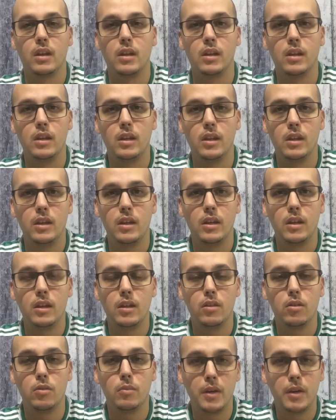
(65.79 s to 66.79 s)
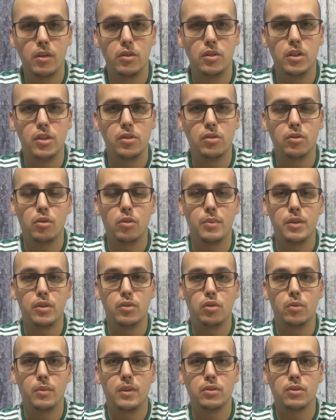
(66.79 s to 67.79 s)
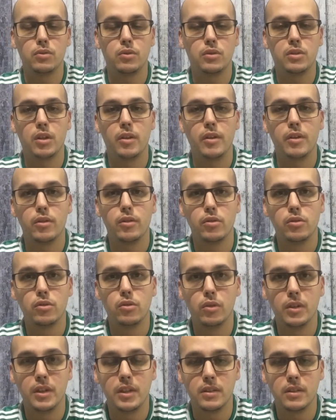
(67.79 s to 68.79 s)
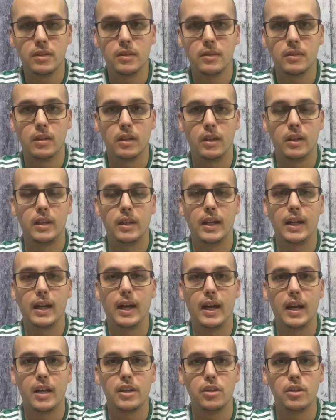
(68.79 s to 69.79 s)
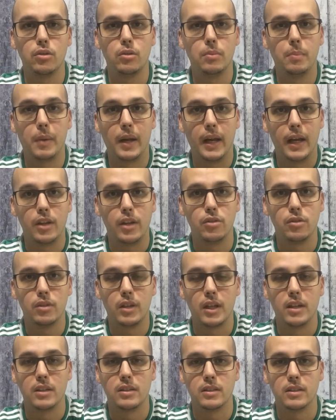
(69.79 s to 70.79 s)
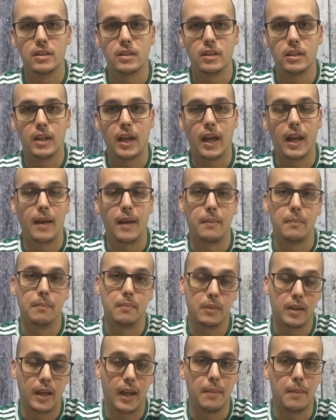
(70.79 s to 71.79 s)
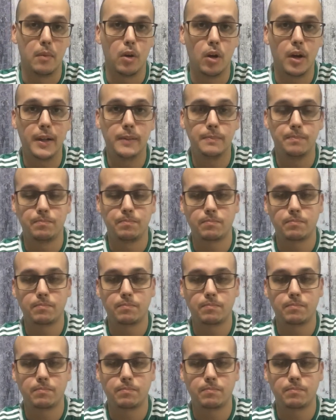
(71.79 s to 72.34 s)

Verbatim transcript: E no meio disso começou uma discussão entre os dois eh, na garagem do prédio que, eles, que, ela, que ela mora.